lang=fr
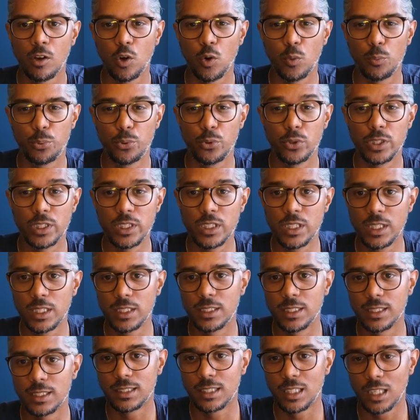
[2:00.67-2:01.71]
On peut lier
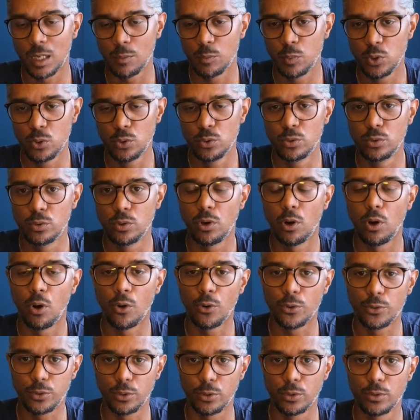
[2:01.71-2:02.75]
tableaux
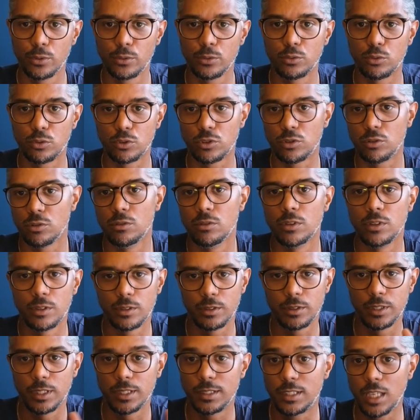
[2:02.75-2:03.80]
entre eux, donc
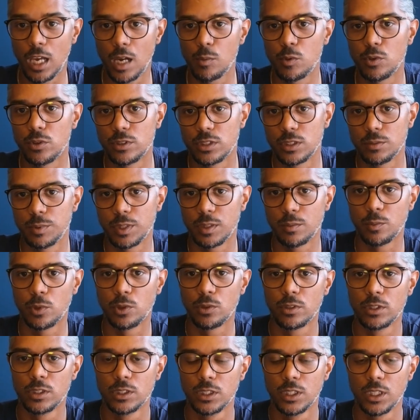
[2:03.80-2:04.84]
des tables
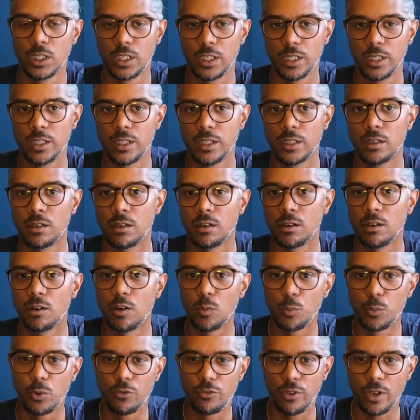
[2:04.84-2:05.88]
typiquement, et
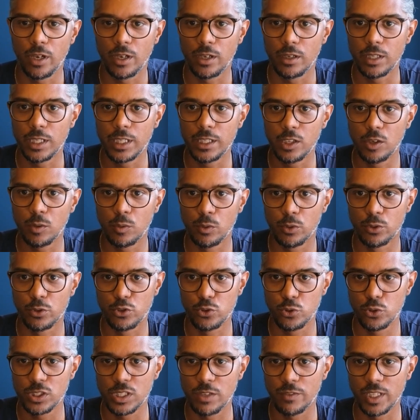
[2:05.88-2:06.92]
on peut faire énormément de
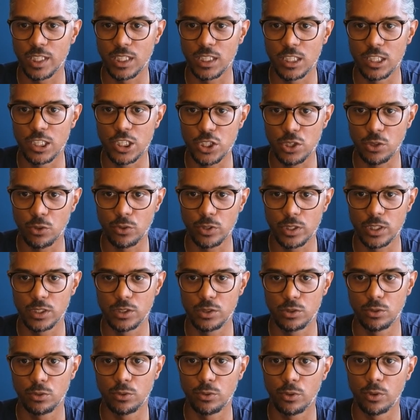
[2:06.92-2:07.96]
choses avec les champs qui
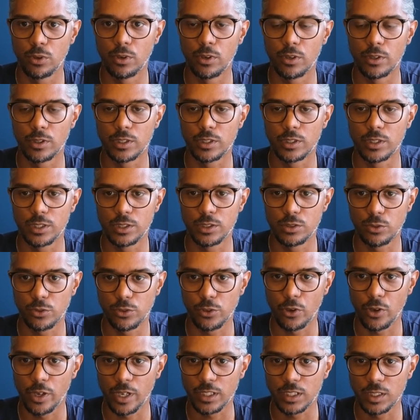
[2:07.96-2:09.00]
sont qui sont
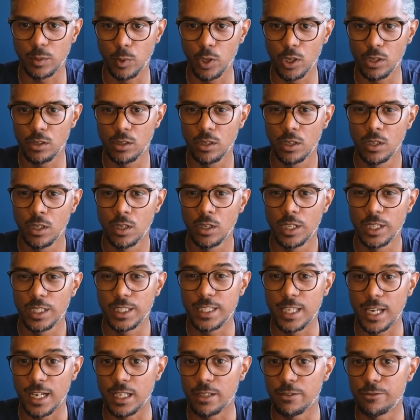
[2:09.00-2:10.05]
dans Airtable.
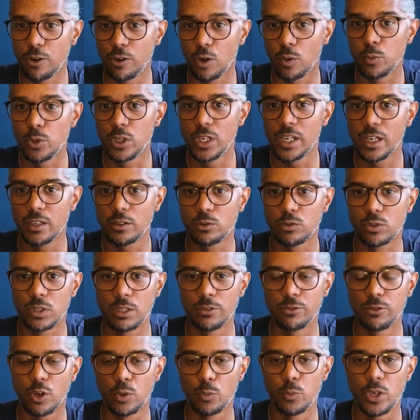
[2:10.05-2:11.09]
Il y a les formulaires. Donc, les
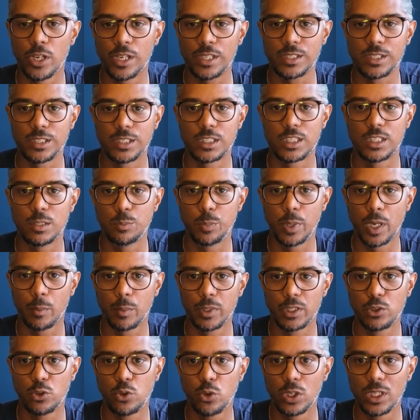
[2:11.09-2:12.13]
formulaires, c'est ce qui
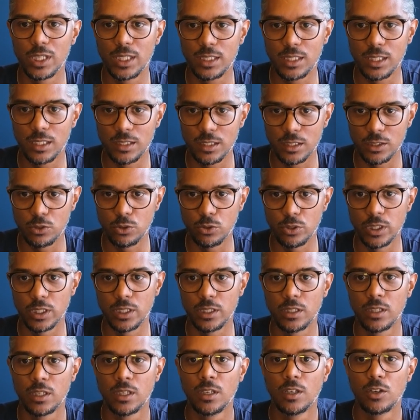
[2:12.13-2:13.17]
permet de collecter des
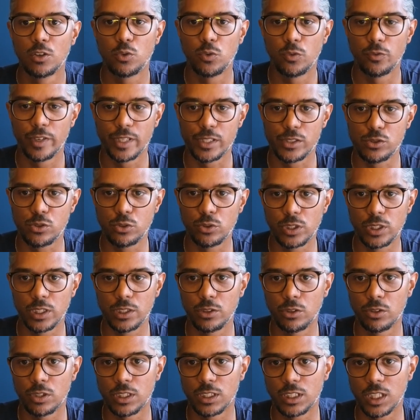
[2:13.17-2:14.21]
données qu'on va stocker
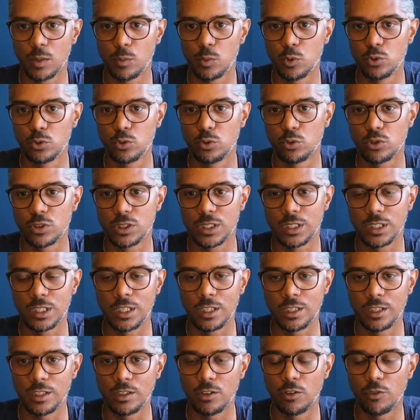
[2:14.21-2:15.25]
dans les tableaux. Donc,
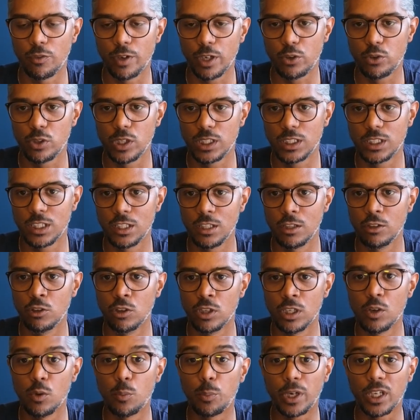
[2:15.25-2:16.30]
c'est on va collecter des
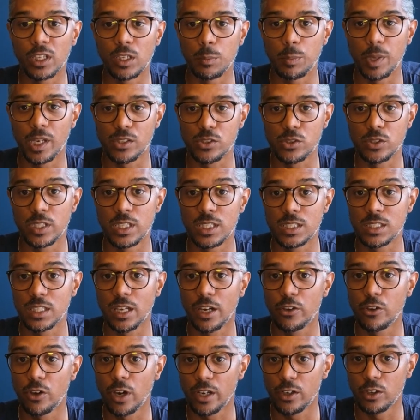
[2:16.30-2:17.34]
données auprès des personnes
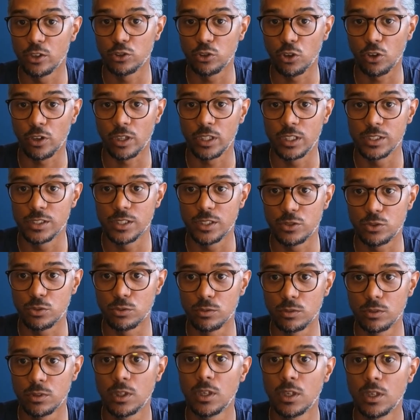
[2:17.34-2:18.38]
extérieures à notre
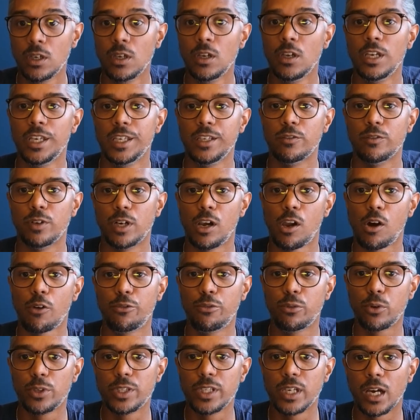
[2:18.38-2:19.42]
organisation et on va leur
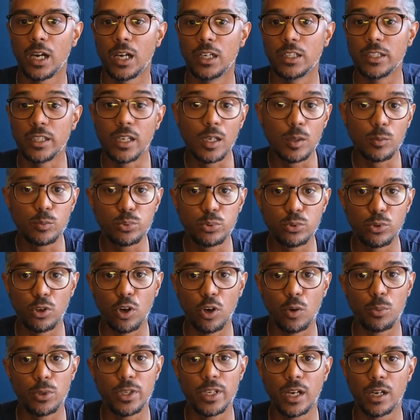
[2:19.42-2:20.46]
fournir un lien pour
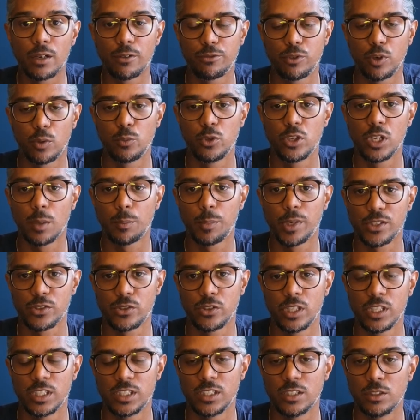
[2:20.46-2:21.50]
remplir un formulaire
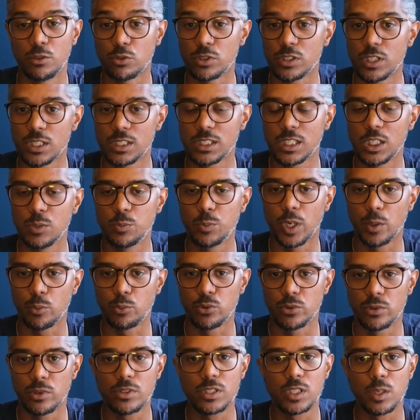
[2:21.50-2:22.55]
personnalisé. Donc, ça, c'est hyper
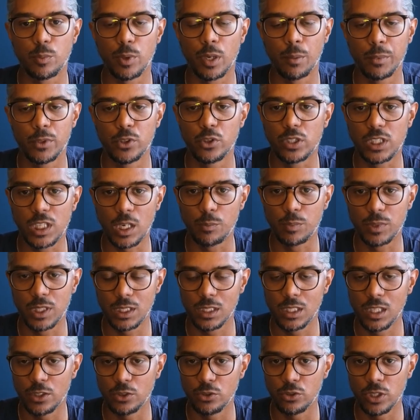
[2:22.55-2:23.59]
puissant. Ça permet de capter
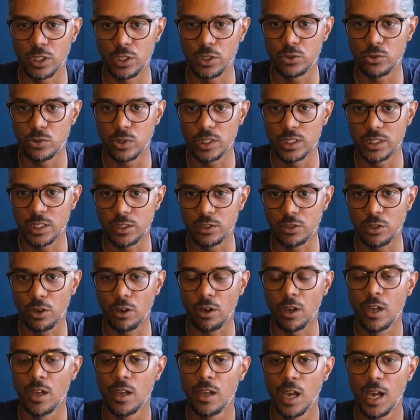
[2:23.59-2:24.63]
de la donnée
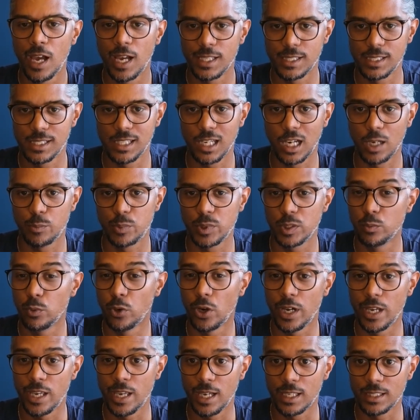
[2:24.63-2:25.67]
utilisateur assez
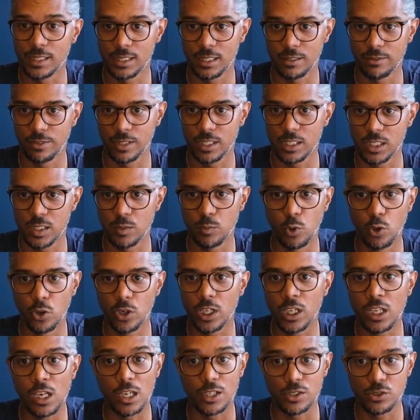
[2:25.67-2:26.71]
rapidement et assez facilement
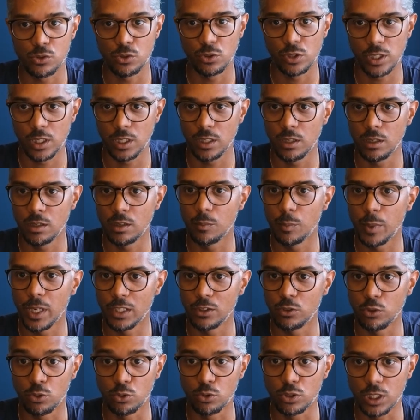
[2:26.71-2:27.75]
et la stocker euh, bah,
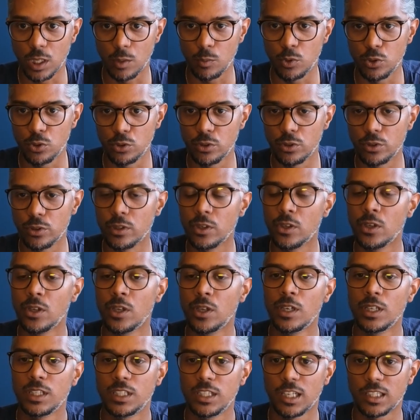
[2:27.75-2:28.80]
dans nos tableaux euh,
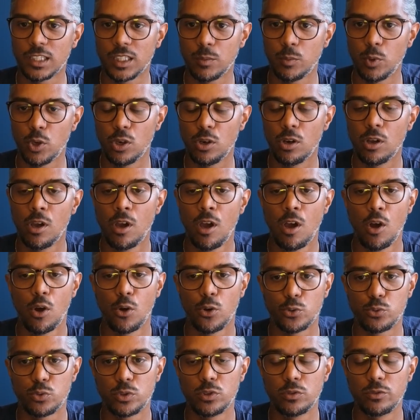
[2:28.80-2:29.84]
Airtable.
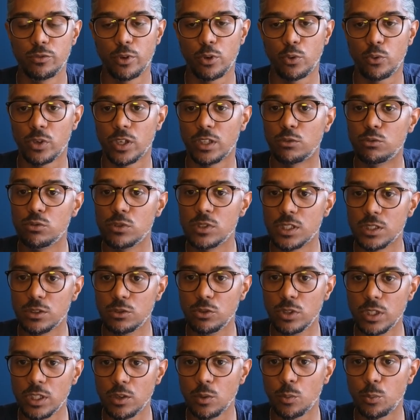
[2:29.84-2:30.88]
Ensuite, une fois qu'on a toutes ces
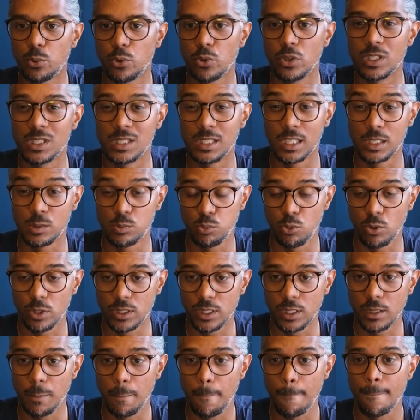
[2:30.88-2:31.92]
données, on peut les
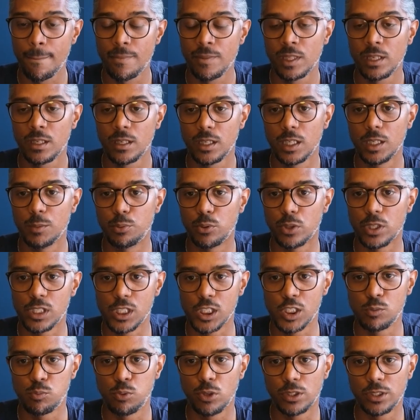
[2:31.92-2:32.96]
exploiter et pour les
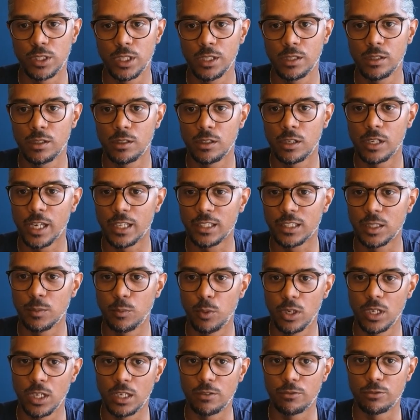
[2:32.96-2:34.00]
exploiter, euh,
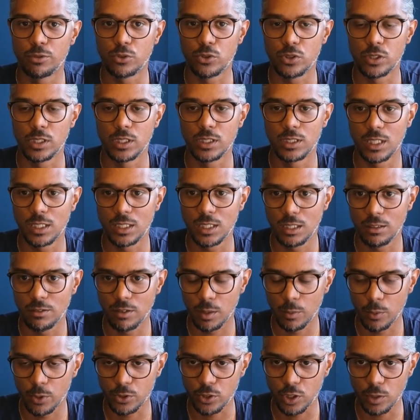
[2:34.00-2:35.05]
Airtable a une fonctionnalité qui est
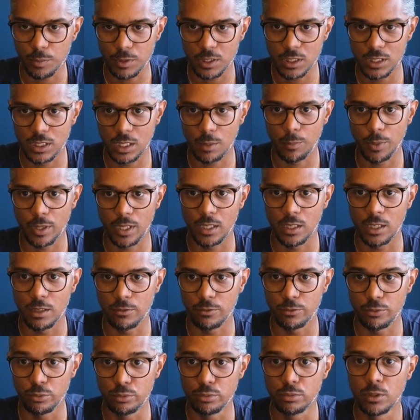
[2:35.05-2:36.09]
vraiment top, qui s'appelle les
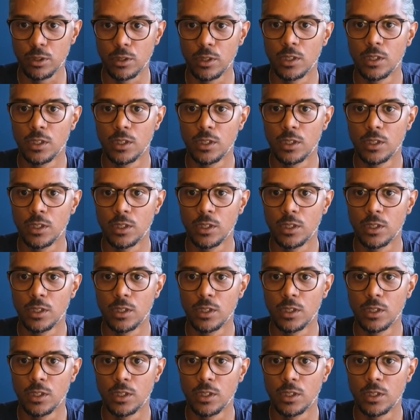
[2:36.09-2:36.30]
vues.